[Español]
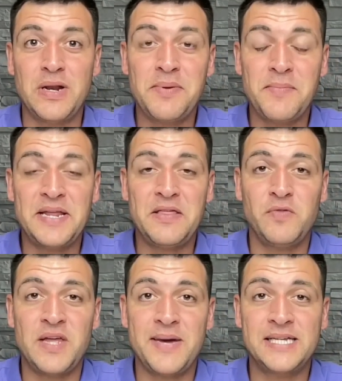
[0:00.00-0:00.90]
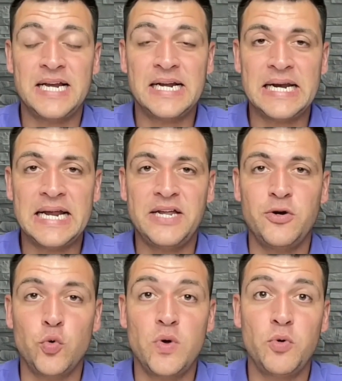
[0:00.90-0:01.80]
Te doy la bienvenida un día más al
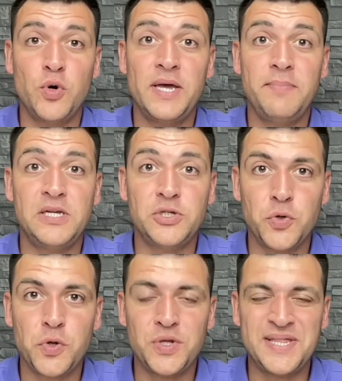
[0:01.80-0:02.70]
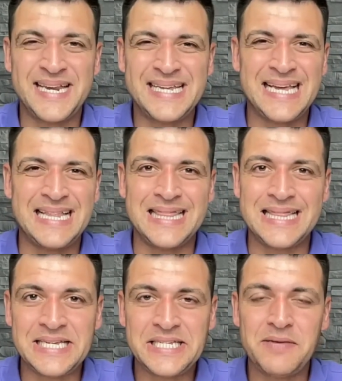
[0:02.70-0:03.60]
canal en un nuevo episodio
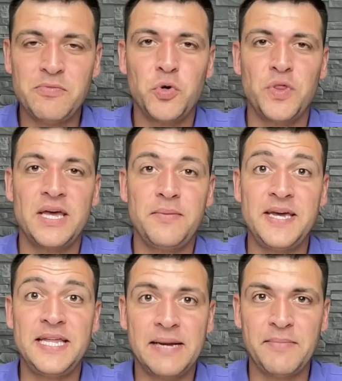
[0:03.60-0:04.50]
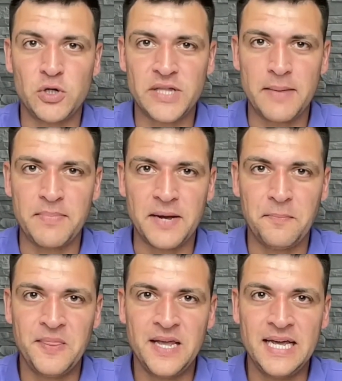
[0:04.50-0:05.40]
interesantísimo de
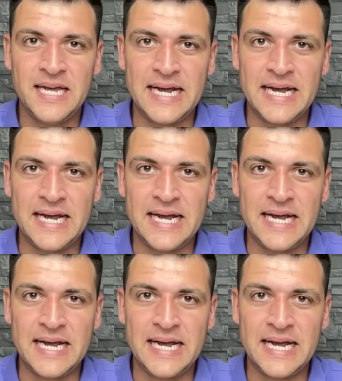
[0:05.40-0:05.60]
vitaminoterapia.